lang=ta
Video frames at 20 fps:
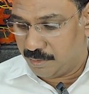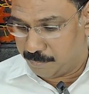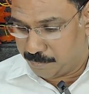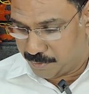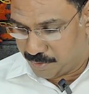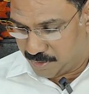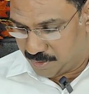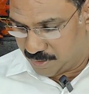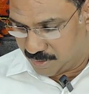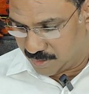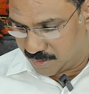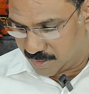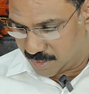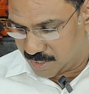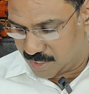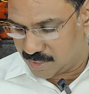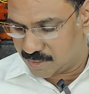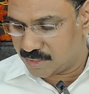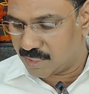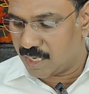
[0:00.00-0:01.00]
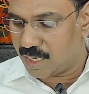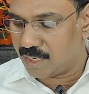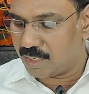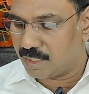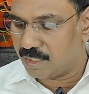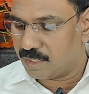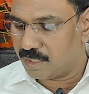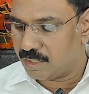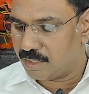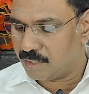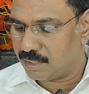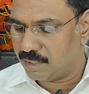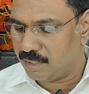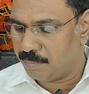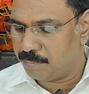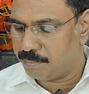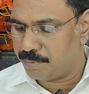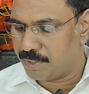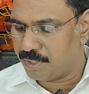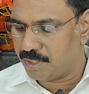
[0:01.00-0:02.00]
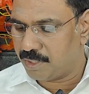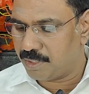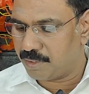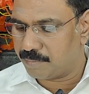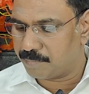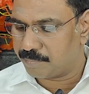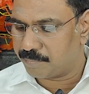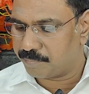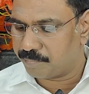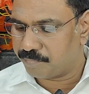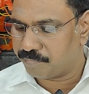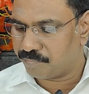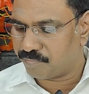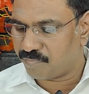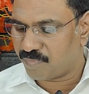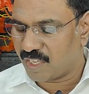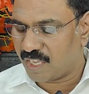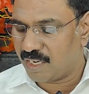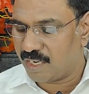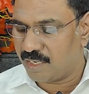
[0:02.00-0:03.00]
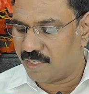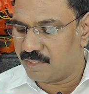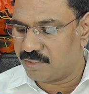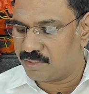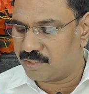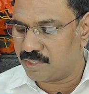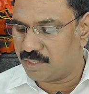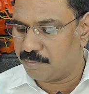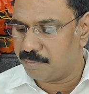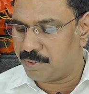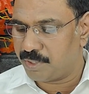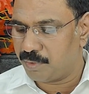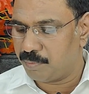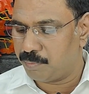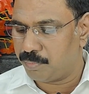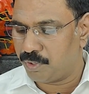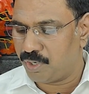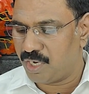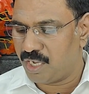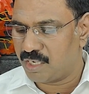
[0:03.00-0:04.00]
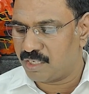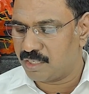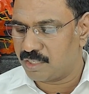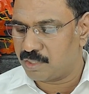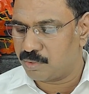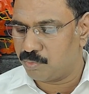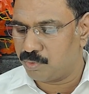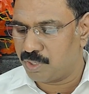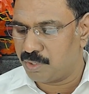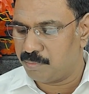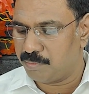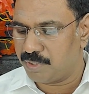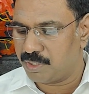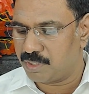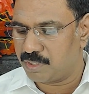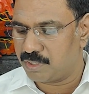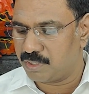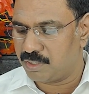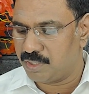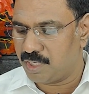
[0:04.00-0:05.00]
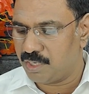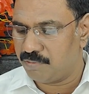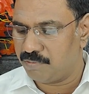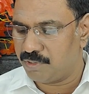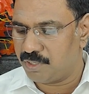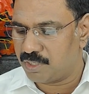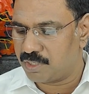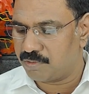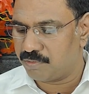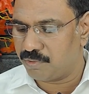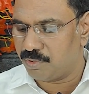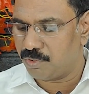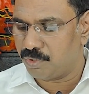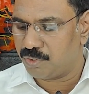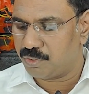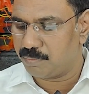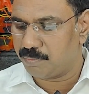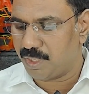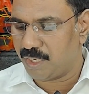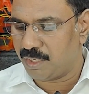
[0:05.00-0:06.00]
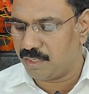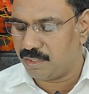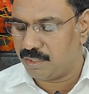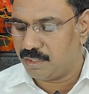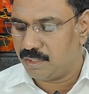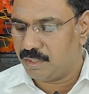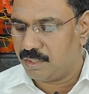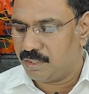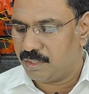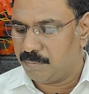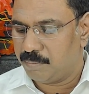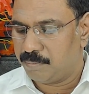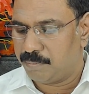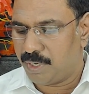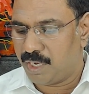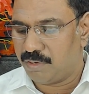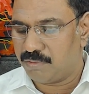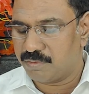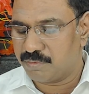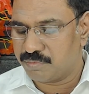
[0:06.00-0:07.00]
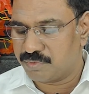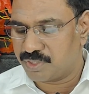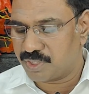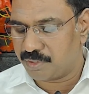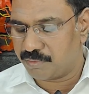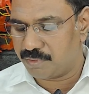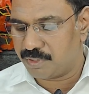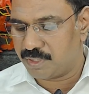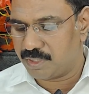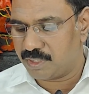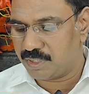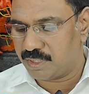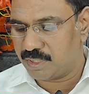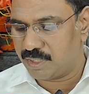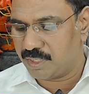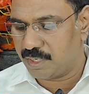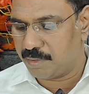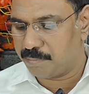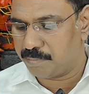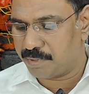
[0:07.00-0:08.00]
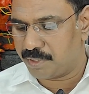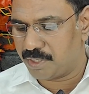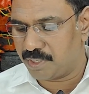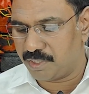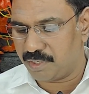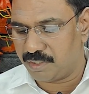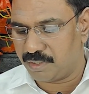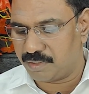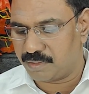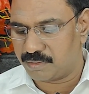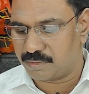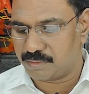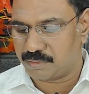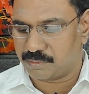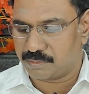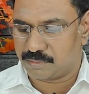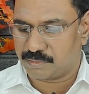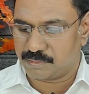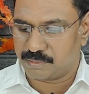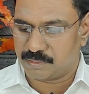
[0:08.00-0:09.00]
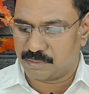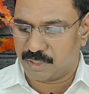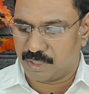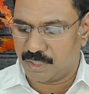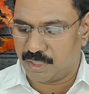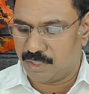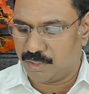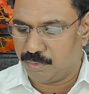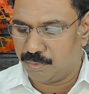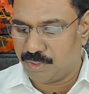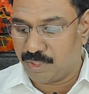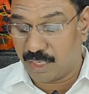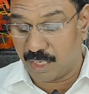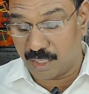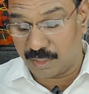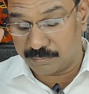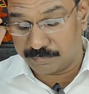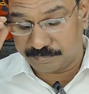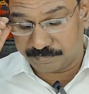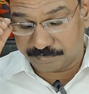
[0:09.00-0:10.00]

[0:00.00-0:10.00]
இப்படி இருக்க நான் எப்படி நான் இத்தனை பேரை பொல்லாங்குக்கு உடன்பட்டு தேவனுக்கு விரோதமாய் பாவம் செய்வது எப்படி அலை லூயா